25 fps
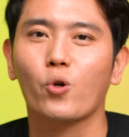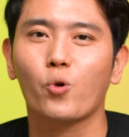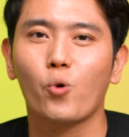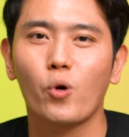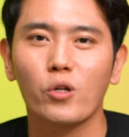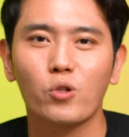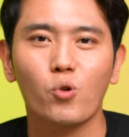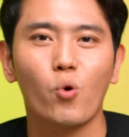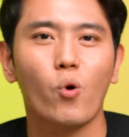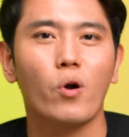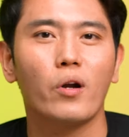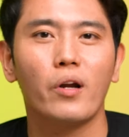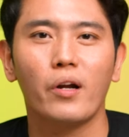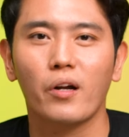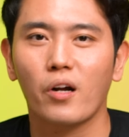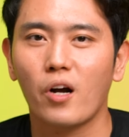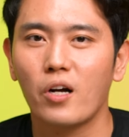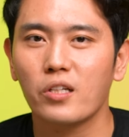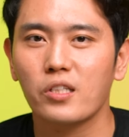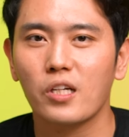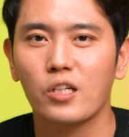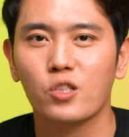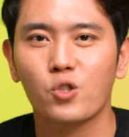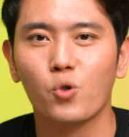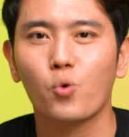งถ้วยตวงเนี่ยก็
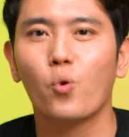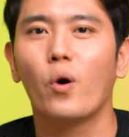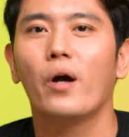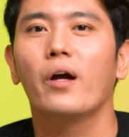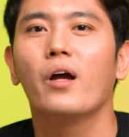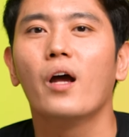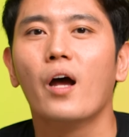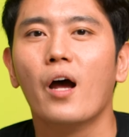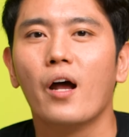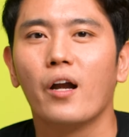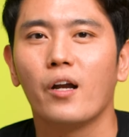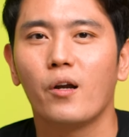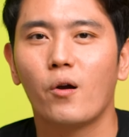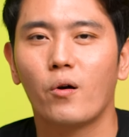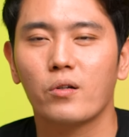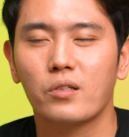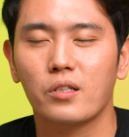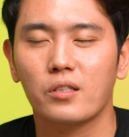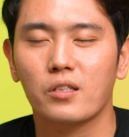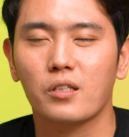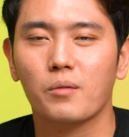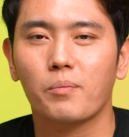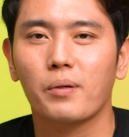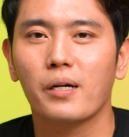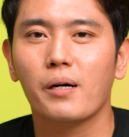จะช่วยนอก
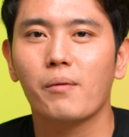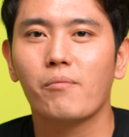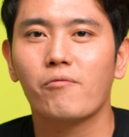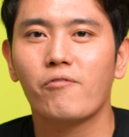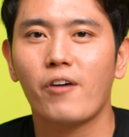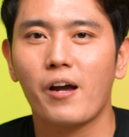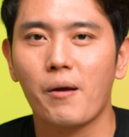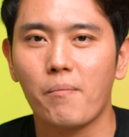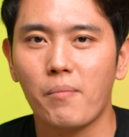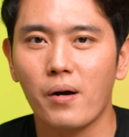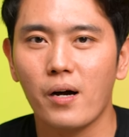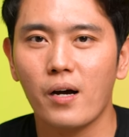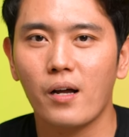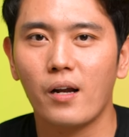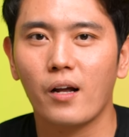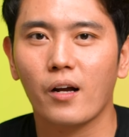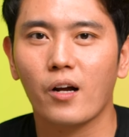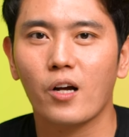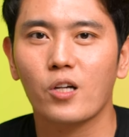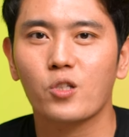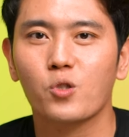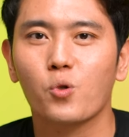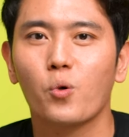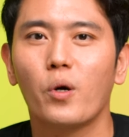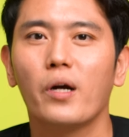จากจะเพิ่มไฟเบอร์ แล้ว
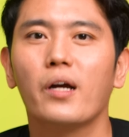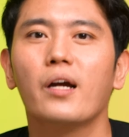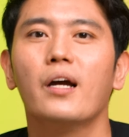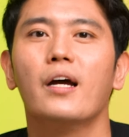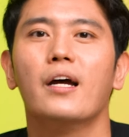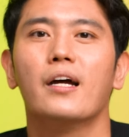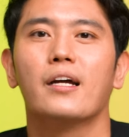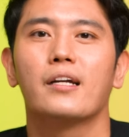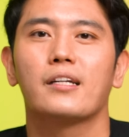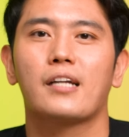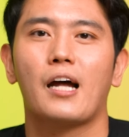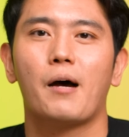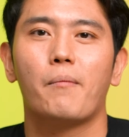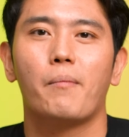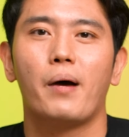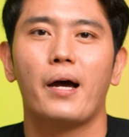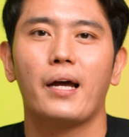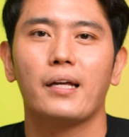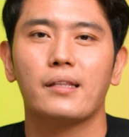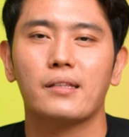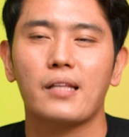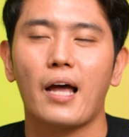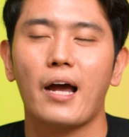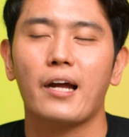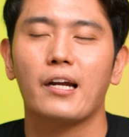ก็ช่วยทำ
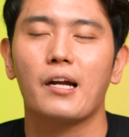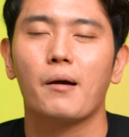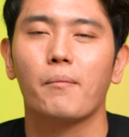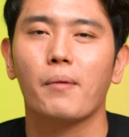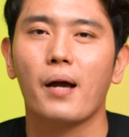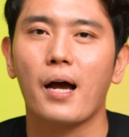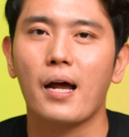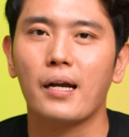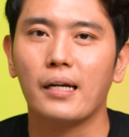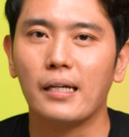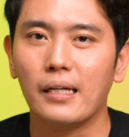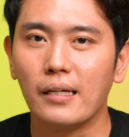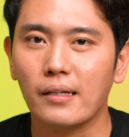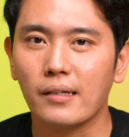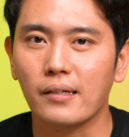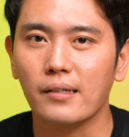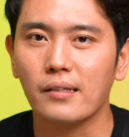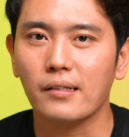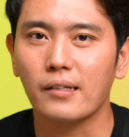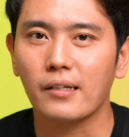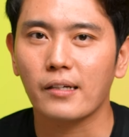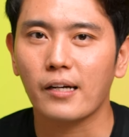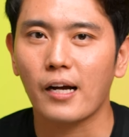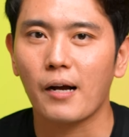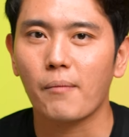ให้ไตทำงานดี
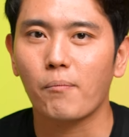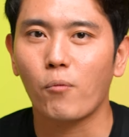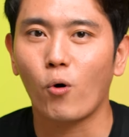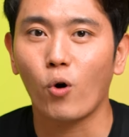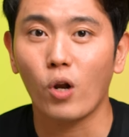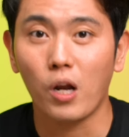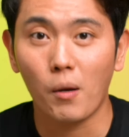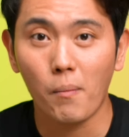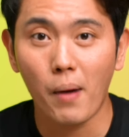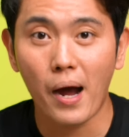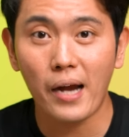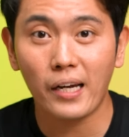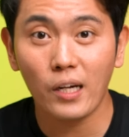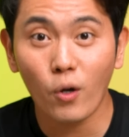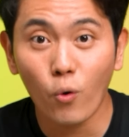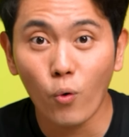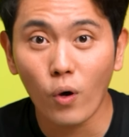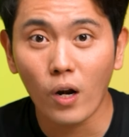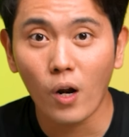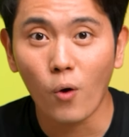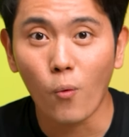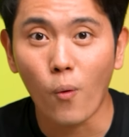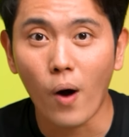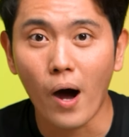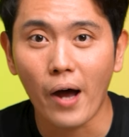ขึ้นนะครับผลไม้ที่ค
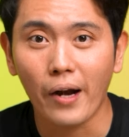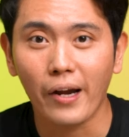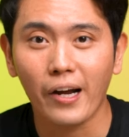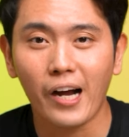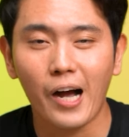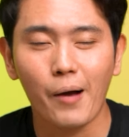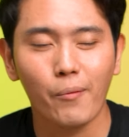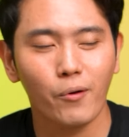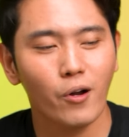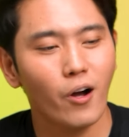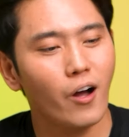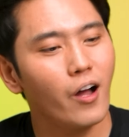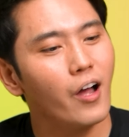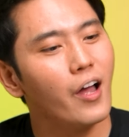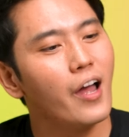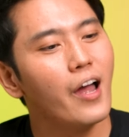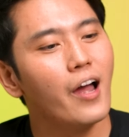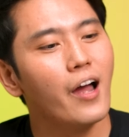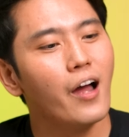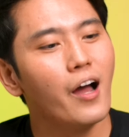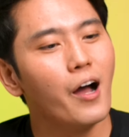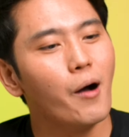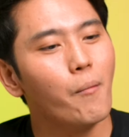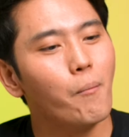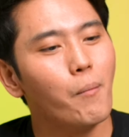วรระวังนะครับ ก็
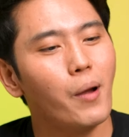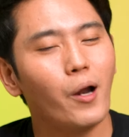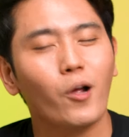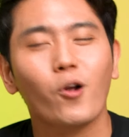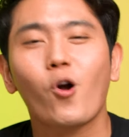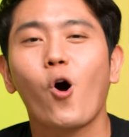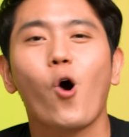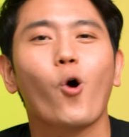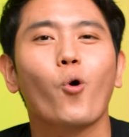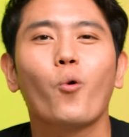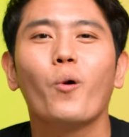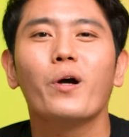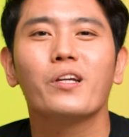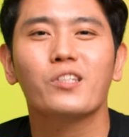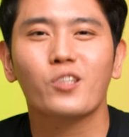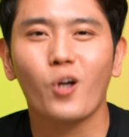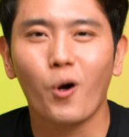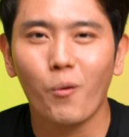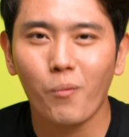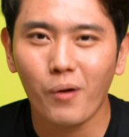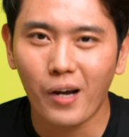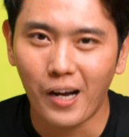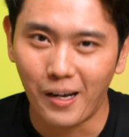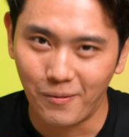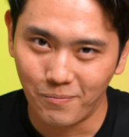มะละกอกล้วย
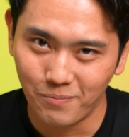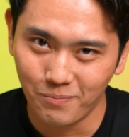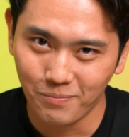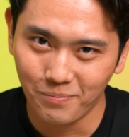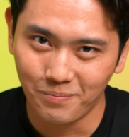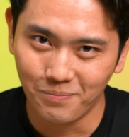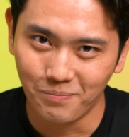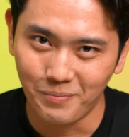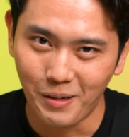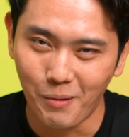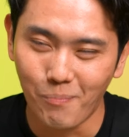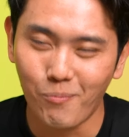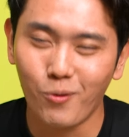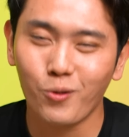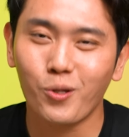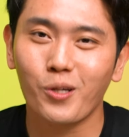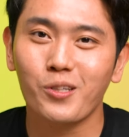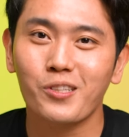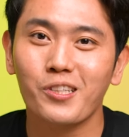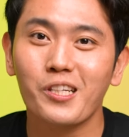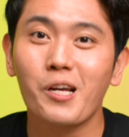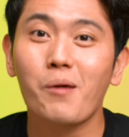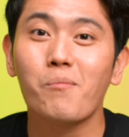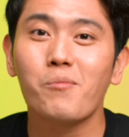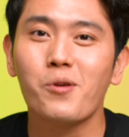ส้มครับ มีโพแท
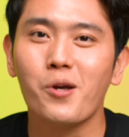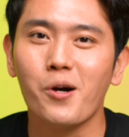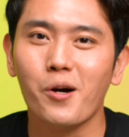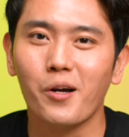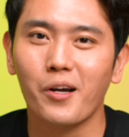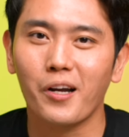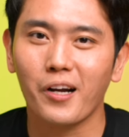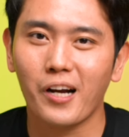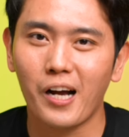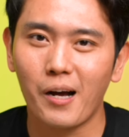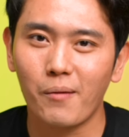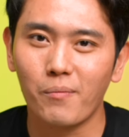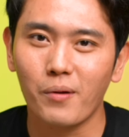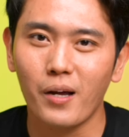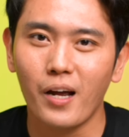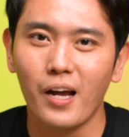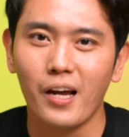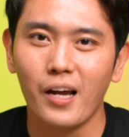สเซียมเยอะนะครับ